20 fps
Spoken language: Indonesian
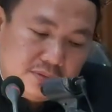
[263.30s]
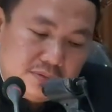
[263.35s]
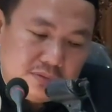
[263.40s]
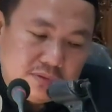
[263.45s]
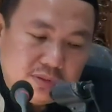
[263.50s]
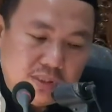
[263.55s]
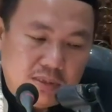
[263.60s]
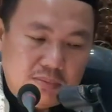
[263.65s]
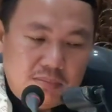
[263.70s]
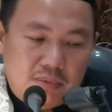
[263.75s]

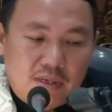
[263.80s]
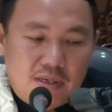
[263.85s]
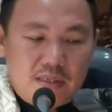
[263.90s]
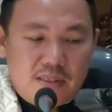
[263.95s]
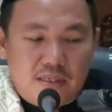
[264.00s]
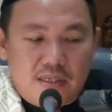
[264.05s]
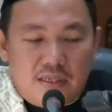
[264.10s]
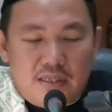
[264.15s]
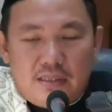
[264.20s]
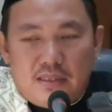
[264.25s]
utama
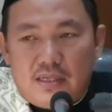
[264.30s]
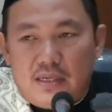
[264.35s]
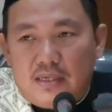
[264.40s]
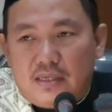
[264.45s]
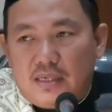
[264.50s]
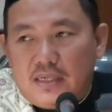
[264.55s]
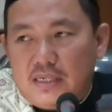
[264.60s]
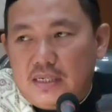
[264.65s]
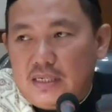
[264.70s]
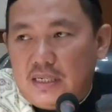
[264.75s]
yang kita
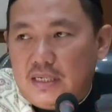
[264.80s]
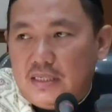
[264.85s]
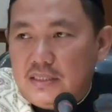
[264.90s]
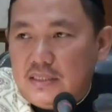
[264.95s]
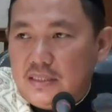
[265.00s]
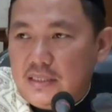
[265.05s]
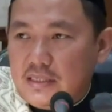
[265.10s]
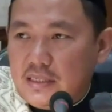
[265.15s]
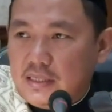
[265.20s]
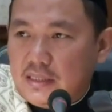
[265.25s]
akan
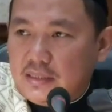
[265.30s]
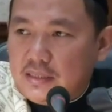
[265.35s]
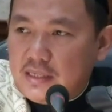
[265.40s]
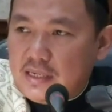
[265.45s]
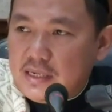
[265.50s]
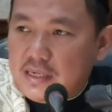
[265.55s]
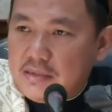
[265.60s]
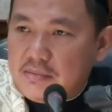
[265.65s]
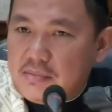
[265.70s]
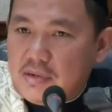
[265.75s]
kaji
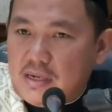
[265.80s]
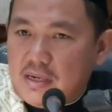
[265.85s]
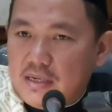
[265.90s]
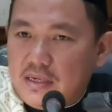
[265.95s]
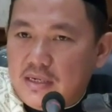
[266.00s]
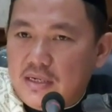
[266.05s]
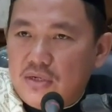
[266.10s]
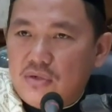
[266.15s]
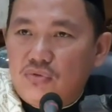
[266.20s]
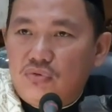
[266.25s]
tentang
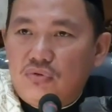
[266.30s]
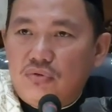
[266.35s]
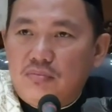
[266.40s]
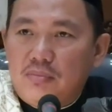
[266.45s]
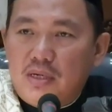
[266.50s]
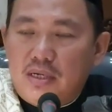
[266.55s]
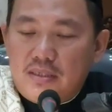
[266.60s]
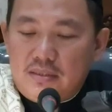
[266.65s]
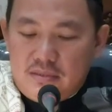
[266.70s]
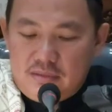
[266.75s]
makna
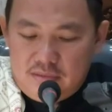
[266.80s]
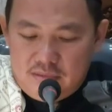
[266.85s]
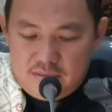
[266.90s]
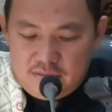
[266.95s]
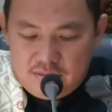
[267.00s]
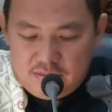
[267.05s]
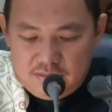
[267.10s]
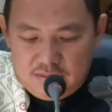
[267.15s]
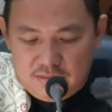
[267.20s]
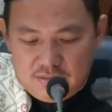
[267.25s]
kurban
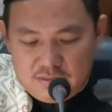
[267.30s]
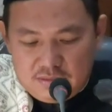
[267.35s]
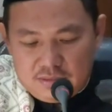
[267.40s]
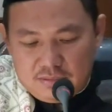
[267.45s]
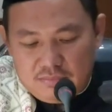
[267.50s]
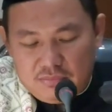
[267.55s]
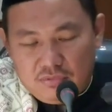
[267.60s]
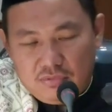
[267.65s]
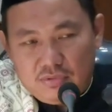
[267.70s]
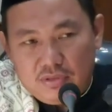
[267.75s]

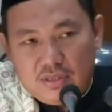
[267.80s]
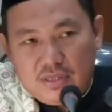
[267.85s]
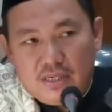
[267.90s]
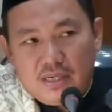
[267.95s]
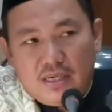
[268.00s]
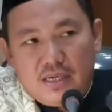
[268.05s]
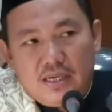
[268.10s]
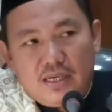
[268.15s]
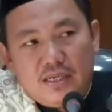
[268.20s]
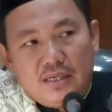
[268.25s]

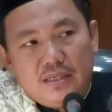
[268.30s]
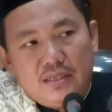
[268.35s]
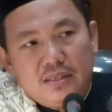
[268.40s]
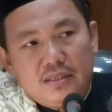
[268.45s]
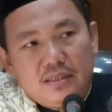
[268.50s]
kemudian